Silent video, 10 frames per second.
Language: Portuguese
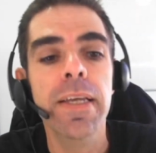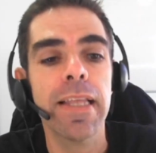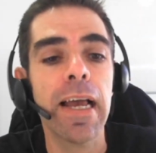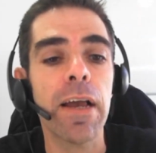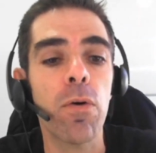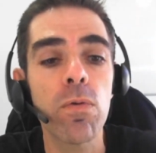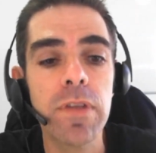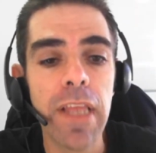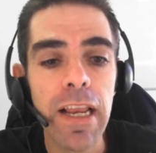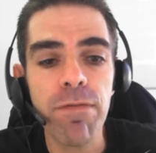Tá? O
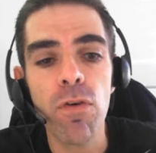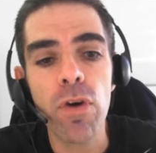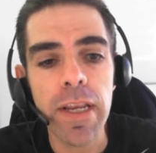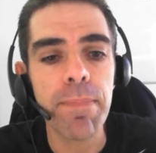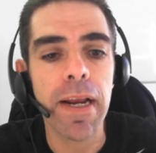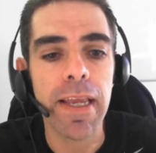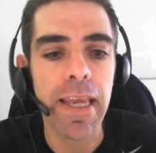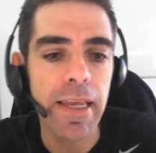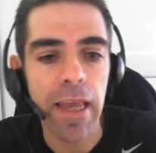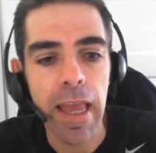telefone, para
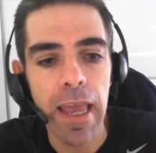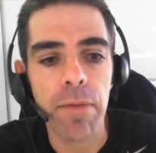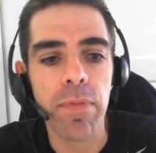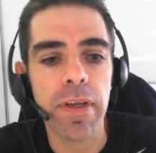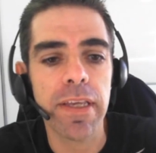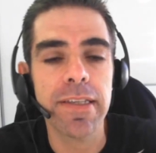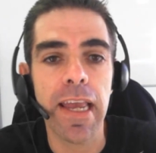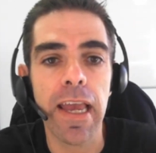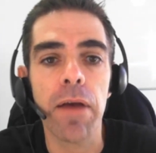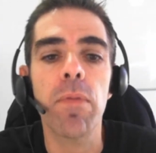quem é, quiser